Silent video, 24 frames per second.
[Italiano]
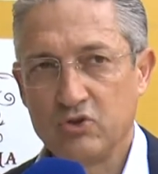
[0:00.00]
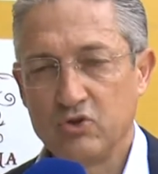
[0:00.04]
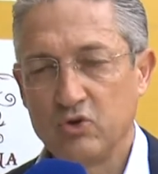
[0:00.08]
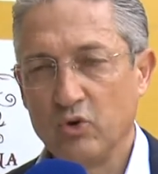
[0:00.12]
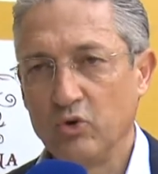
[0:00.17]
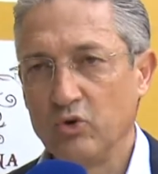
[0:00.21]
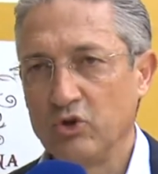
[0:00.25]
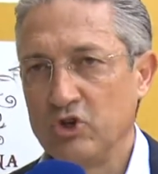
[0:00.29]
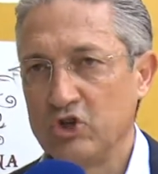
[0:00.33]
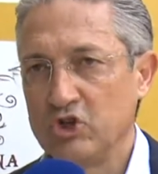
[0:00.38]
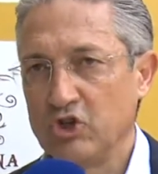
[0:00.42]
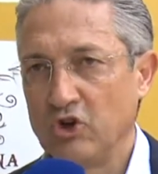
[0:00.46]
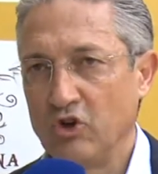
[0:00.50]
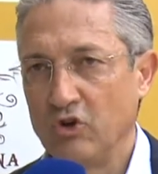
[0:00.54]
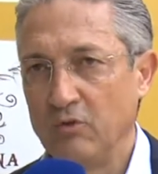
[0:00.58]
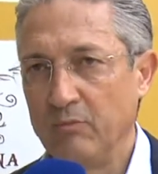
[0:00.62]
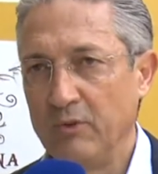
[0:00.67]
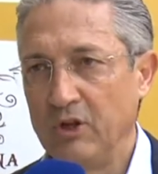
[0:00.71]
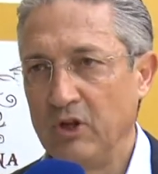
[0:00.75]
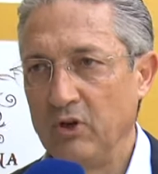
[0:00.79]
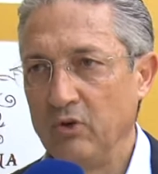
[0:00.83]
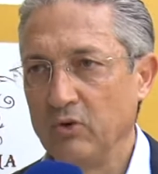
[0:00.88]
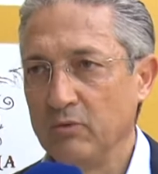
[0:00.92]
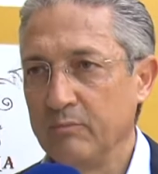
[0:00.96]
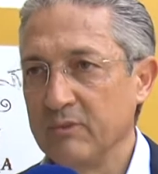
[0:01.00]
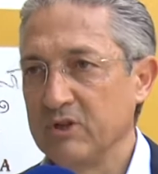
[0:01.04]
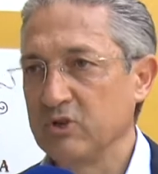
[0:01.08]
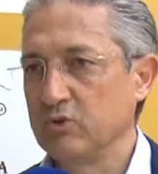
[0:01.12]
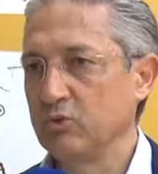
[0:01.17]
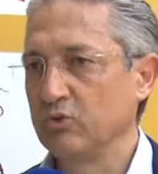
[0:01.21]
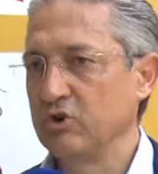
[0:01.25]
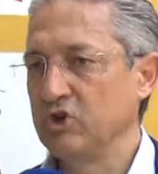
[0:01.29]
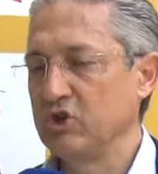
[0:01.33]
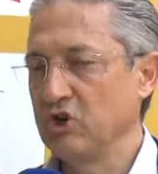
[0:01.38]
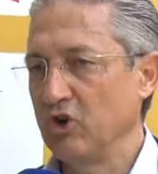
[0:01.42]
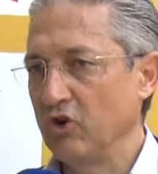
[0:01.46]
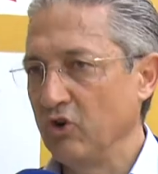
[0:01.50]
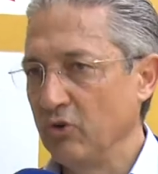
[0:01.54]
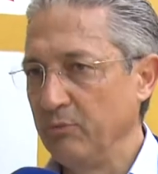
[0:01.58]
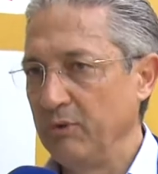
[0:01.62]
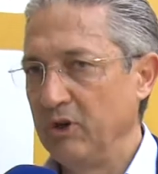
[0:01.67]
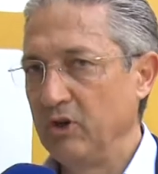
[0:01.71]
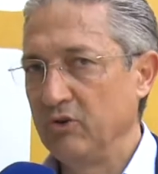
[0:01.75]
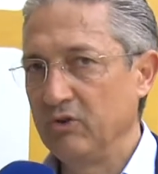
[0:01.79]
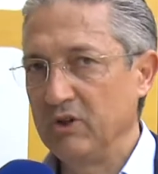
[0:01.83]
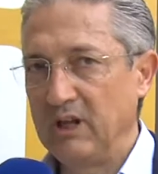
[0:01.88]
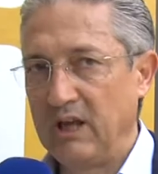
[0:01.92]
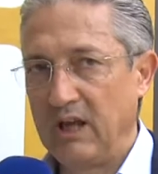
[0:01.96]
solo 19 milioni, ma su 19
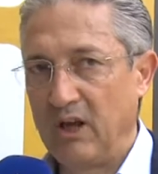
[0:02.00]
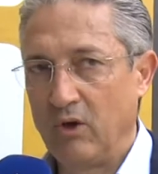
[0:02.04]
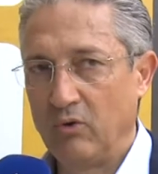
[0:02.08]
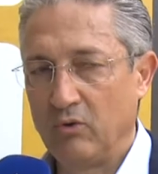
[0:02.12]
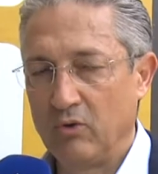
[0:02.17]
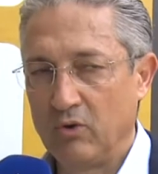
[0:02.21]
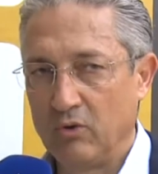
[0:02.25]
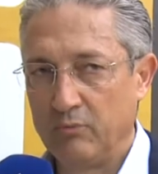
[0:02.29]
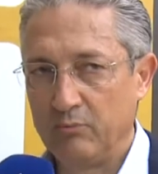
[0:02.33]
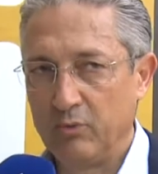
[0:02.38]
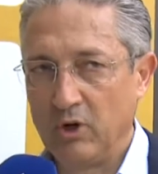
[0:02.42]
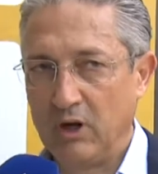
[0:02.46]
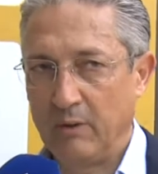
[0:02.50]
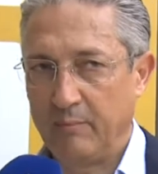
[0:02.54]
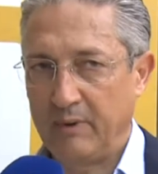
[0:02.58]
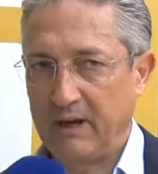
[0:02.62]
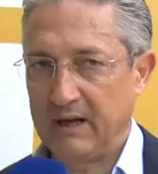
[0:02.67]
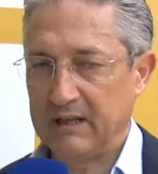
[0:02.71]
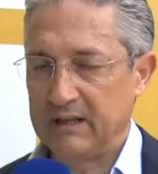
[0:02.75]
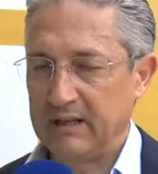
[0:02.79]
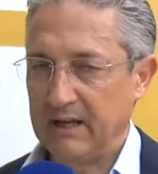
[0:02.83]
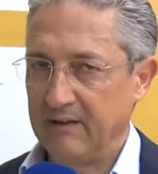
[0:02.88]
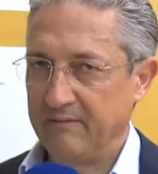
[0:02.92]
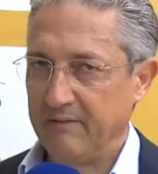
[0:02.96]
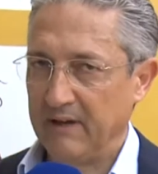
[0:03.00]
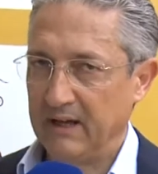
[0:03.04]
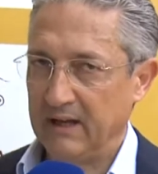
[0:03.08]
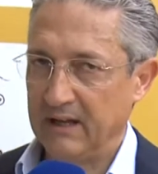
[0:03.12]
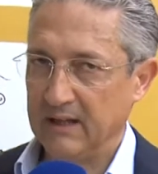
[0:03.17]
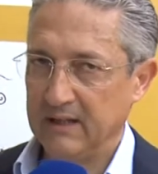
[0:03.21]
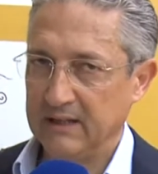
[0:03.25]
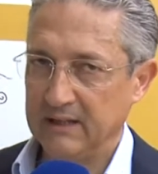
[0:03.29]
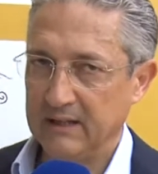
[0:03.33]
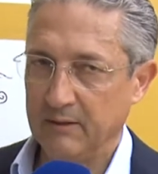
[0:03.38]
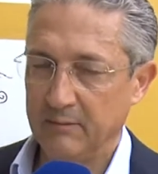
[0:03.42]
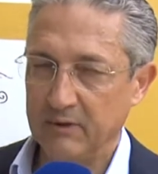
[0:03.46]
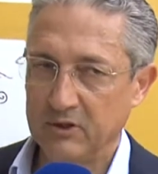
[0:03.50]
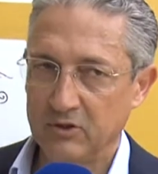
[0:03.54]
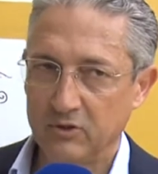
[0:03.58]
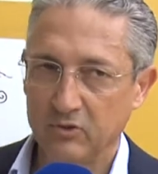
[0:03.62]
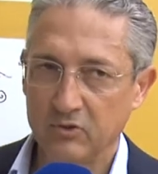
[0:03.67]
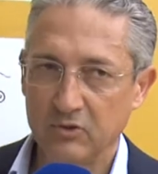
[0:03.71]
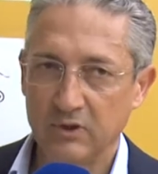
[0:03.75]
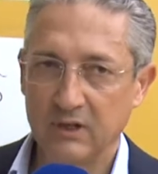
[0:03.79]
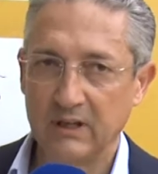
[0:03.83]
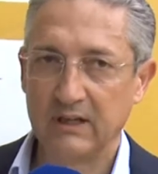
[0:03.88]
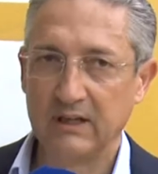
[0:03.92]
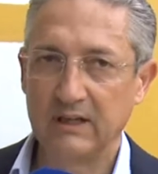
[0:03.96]
milioni di euro buona parte la fa da
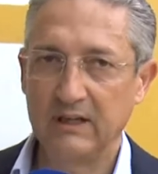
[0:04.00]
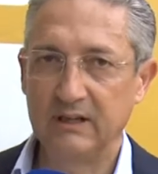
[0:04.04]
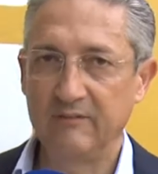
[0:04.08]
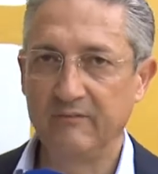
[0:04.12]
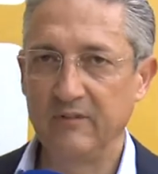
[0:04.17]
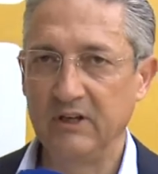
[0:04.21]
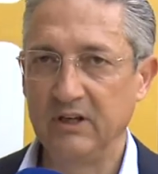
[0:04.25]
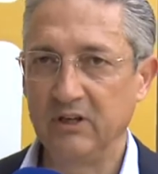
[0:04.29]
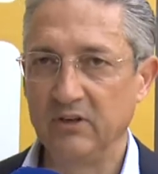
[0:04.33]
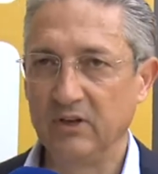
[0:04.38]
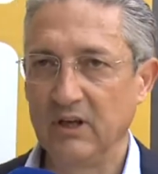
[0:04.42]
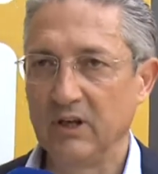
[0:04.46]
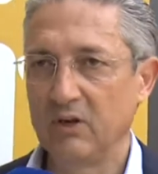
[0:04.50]
padrone il vino.